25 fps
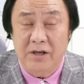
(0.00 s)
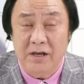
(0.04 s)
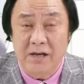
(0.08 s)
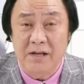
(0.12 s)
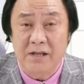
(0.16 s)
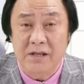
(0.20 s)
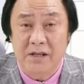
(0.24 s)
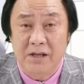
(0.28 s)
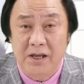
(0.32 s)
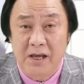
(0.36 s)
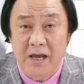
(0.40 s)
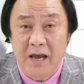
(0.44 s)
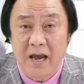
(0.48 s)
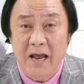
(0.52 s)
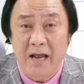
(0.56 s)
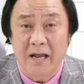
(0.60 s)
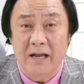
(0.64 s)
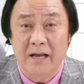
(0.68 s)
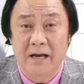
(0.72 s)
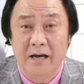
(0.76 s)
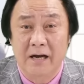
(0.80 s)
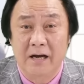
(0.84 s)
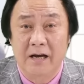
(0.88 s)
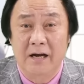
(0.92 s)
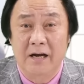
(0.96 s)
今
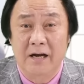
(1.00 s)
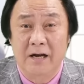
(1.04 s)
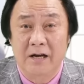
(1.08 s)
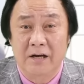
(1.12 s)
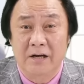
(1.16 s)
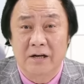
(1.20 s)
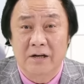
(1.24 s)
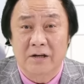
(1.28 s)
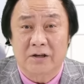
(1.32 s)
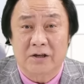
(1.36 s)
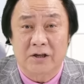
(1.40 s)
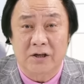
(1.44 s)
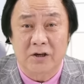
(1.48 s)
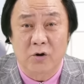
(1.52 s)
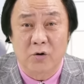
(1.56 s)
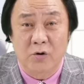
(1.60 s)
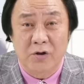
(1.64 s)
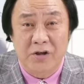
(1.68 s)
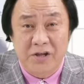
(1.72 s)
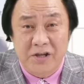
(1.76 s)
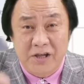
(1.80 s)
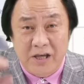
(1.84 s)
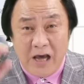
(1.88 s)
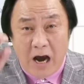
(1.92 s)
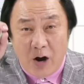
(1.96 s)
天只有
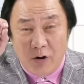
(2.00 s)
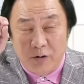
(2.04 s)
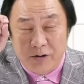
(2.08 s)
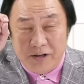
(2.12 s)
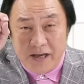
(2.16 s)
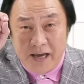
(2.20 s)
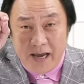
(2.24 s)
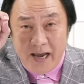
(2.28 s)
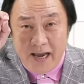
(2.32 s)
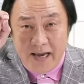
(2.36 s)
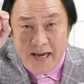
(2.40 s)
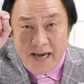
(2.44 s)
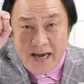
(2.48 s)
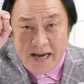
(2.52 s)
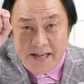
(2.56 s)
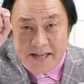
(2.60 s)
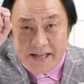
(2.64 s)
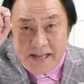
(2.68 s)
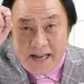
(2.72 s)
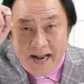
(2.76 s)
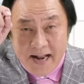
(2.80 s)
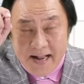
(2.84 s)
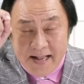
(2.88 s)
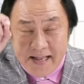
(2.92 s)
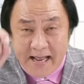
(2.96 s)
小跌
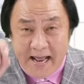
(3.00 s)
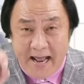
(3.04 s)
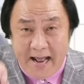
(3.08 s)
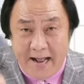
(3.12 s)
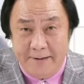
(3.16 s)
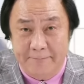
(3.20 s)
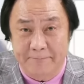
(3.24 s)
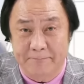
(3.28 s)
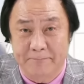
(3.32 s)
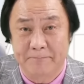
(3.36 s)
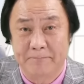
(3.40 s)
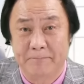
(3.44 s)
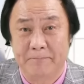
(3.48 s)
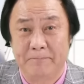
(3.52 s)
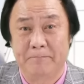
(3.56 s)
一点点，